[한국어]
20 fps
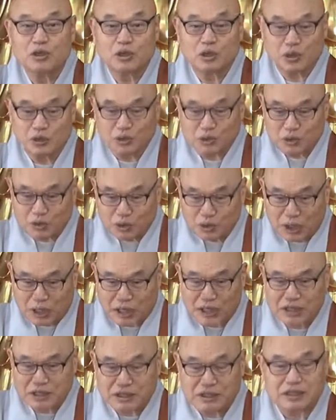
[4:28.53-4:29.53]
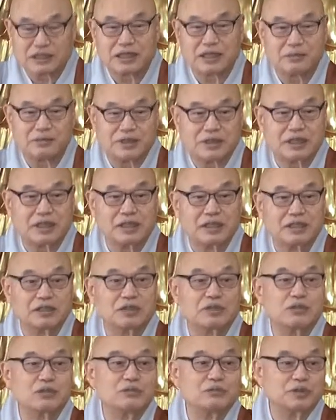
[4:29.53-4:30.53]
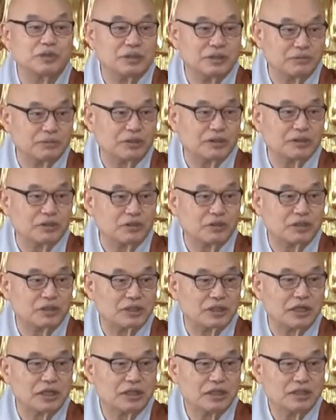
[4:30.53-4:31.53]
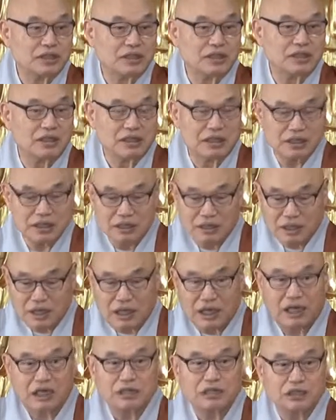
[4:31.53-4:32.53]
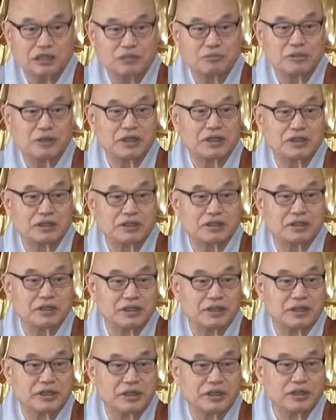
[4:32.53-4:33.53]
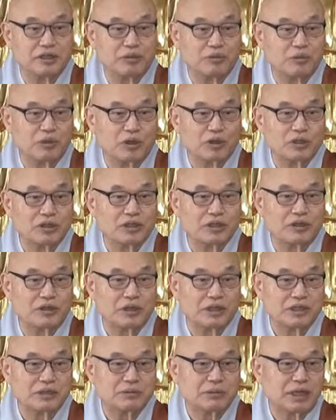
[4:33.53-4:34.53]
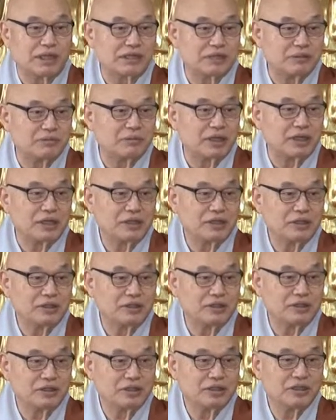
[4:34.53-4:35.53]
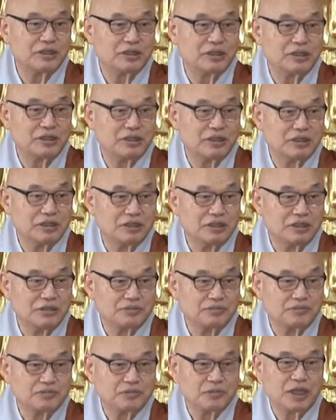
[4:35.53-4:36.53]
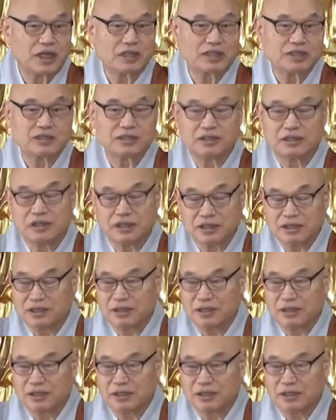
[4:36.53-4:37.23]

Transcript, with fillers: 요건 또 알아서 재밌다. 이것도 부처님 신통이다. 어, 아는 것만 건지는 거예요. 모르는 거 관심 갖지 말아요. 어, 나는